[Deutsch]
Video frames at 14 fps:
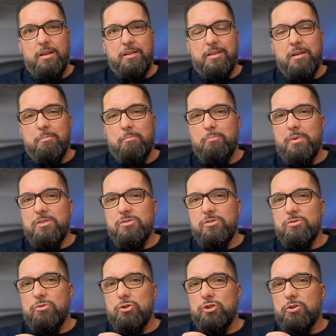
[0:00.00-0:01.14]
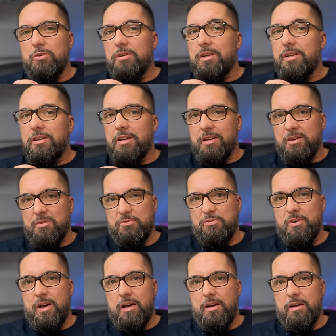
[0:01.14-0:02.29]
dann bist du schon in der
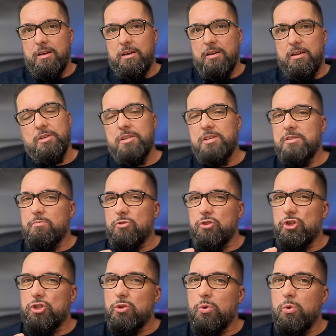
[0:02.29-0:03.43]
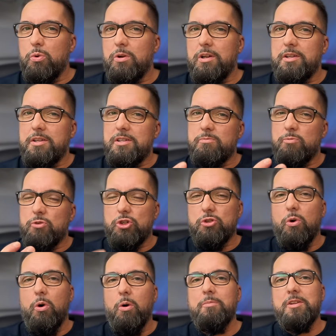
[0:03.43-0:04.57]
Gefahr, in diesem Strudel, in diesem
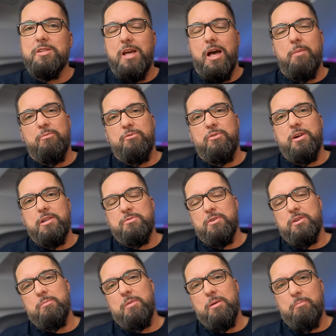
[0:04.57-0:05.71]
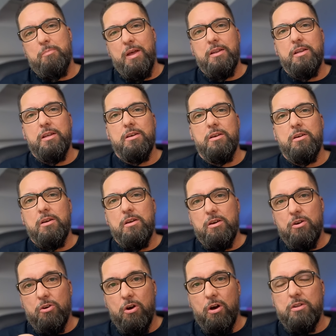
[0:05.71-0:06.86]
Strom des Abfalls von dem lebendigen
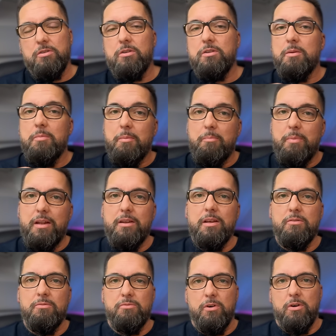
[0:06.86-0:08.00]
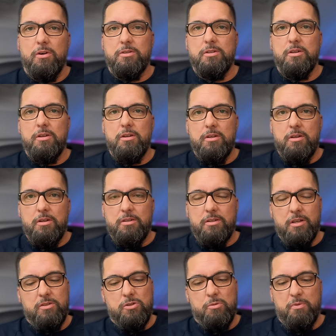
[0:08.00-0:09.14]
Gott und dem lebendigen Wort
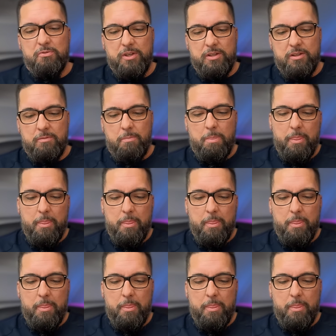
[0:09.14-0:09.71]
dich zu befinden.